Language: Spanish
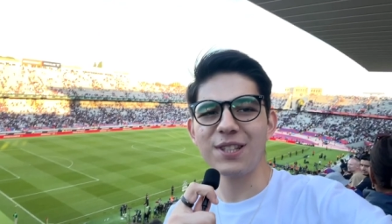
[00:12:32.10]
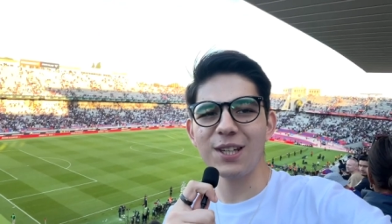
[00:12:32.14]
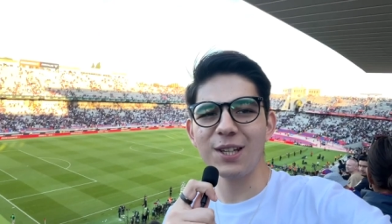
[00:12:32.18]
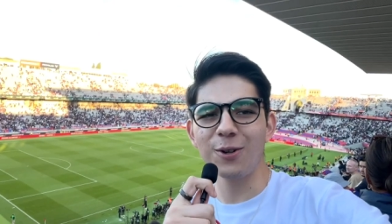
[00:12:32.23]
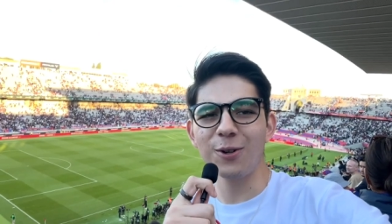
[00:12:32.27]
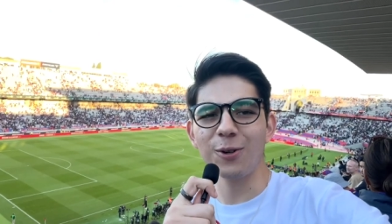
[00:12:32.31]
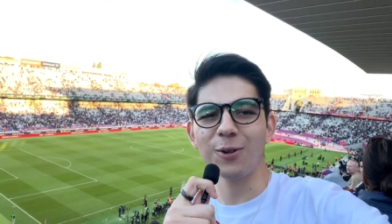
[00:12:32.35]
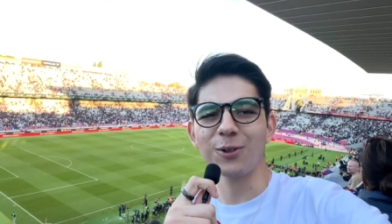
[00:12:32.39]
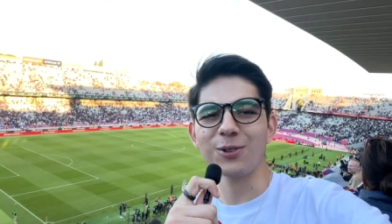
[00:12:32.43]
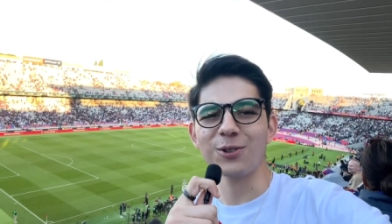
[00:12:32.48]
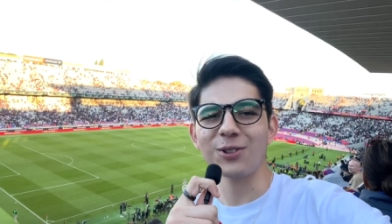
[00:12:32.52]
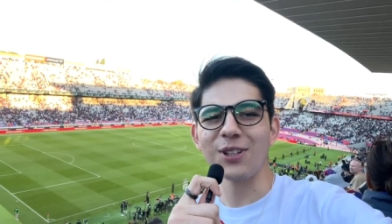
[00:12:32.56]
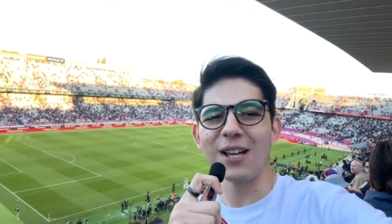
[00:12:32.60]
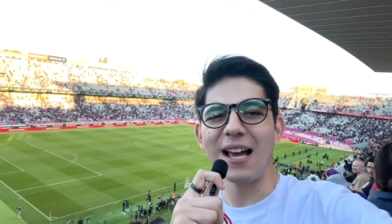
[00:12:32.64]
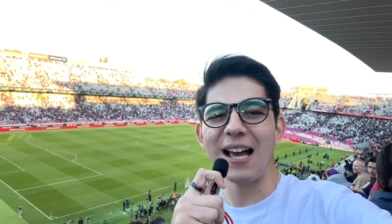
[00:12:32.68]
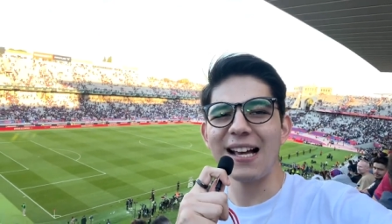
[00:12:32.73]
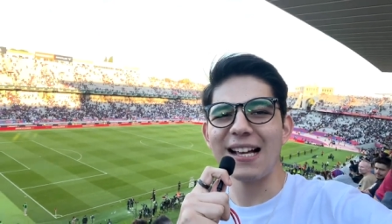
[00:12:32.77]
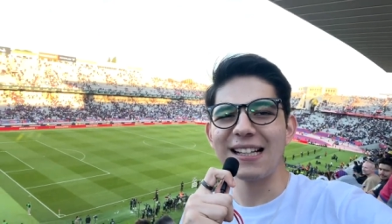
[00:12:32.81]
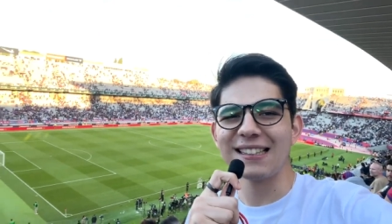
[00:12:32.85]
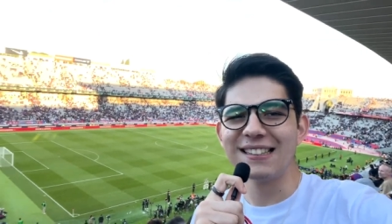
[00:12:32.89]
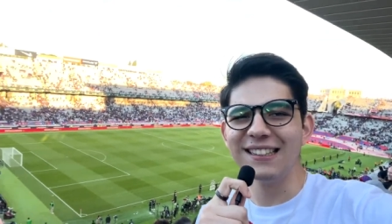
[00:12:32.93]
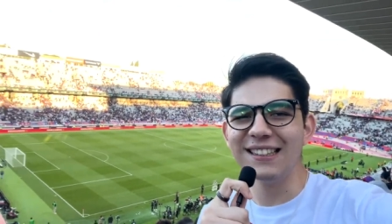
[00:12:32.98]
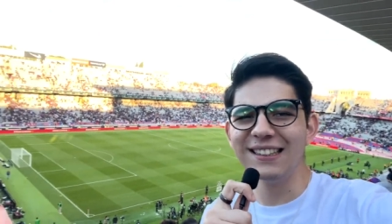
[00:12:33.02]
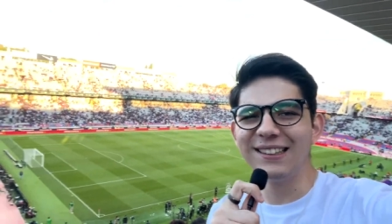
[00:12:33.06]
chicos,
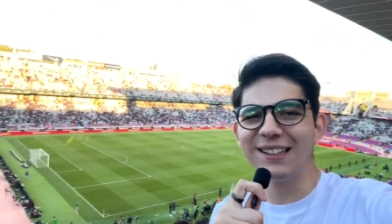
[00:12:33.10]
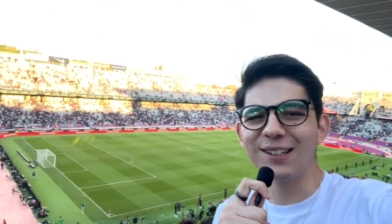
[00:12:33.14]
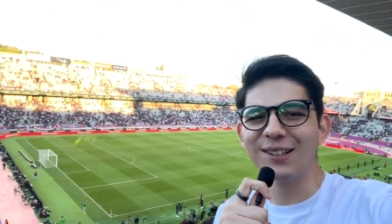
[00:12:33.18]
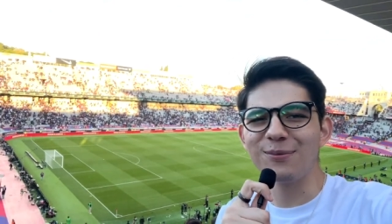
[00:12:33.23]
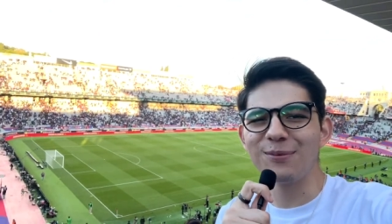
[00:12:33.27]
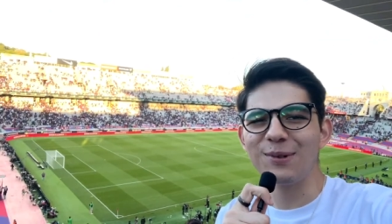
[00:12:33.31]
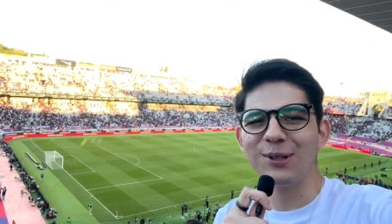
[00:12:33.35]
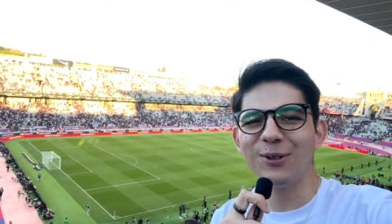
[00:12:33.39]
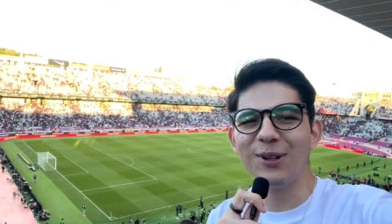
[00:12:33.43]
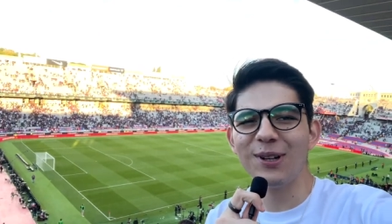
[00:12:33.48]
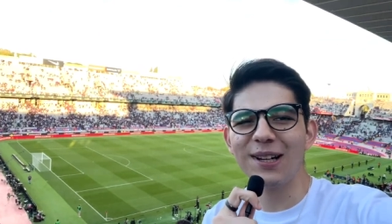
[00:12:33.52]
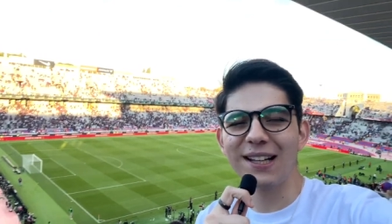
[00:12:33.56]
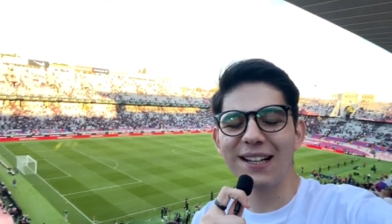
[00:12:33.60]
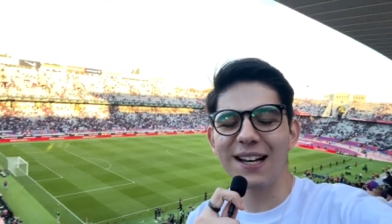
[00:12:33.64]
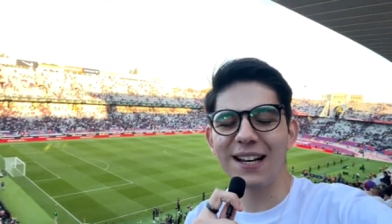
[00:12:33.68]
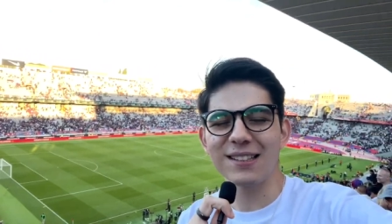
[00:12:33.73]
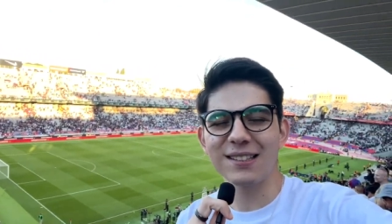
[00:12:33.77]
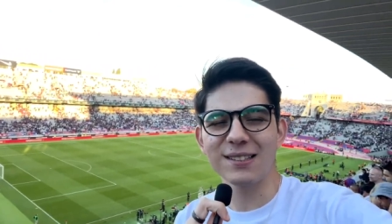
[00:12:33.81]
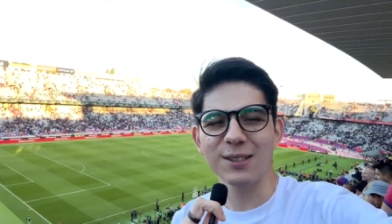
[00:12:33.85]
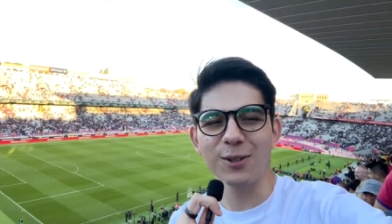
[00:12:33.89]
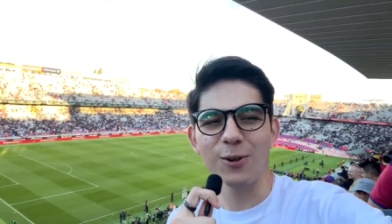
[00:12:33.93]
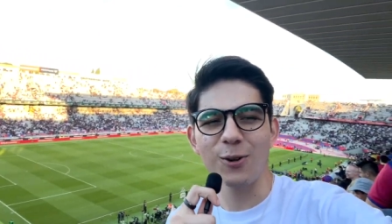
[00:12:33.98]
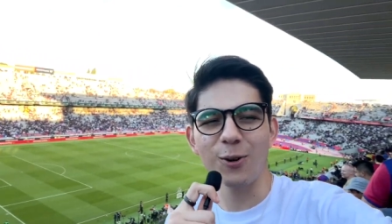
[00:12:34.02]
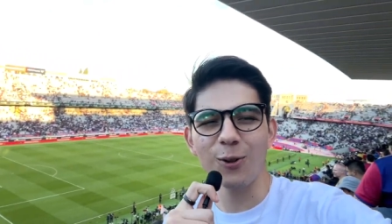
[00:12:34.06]
así terminó el
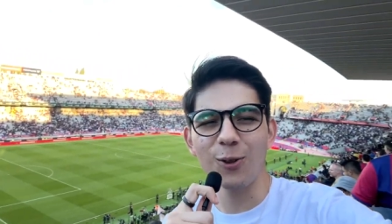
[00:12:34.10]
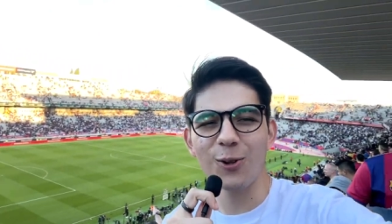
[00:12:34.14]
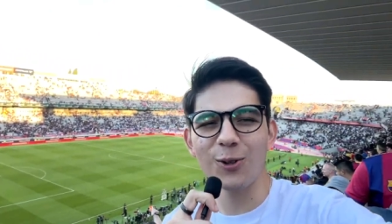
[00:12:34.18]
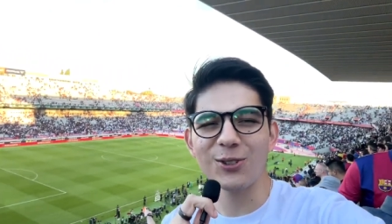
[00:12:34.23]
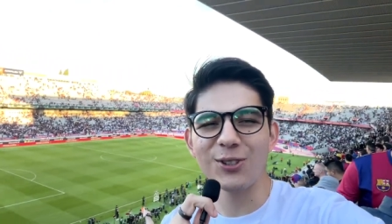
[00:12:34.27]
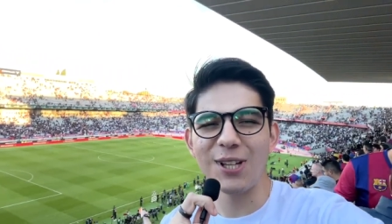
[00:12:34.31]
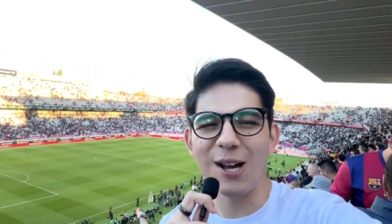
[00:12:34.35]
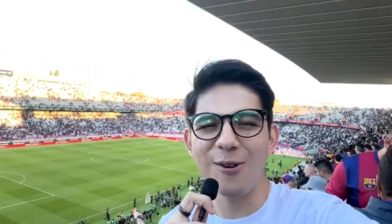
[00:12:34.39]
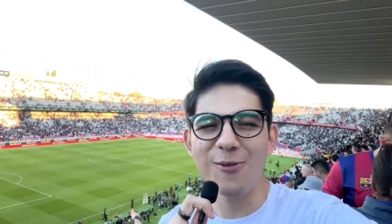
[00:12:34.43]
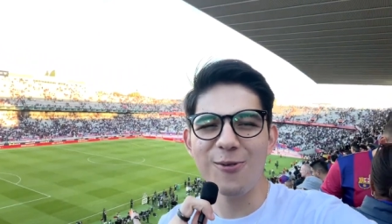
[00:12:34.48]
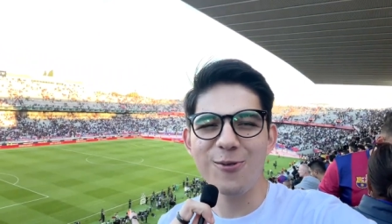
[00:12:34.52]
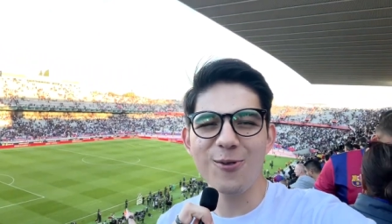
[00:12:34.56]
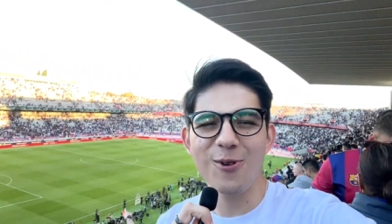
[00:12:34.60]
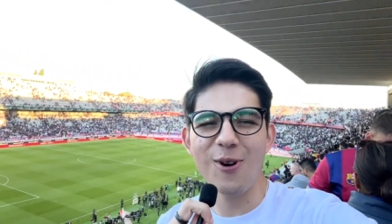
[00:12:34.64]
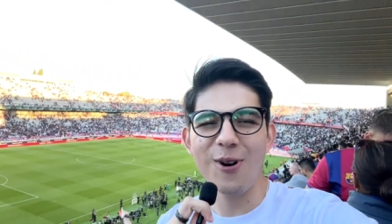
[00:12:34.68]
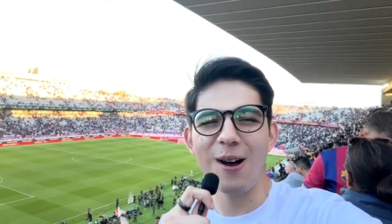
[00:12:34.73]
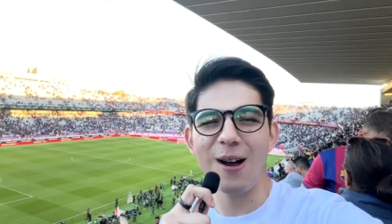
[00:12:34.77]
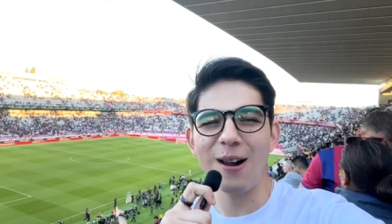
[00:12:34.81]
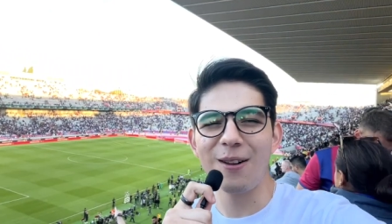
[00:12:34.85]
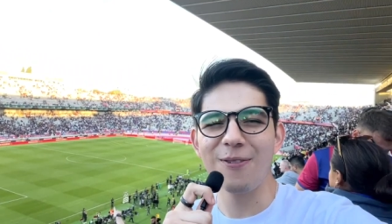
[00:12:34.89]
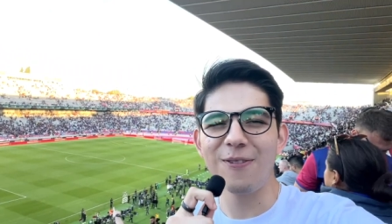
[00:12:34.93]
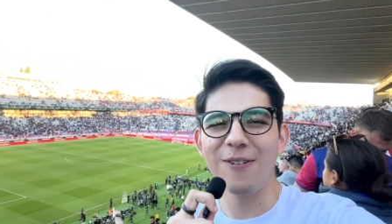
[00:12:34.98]
clásico 2 a 1 a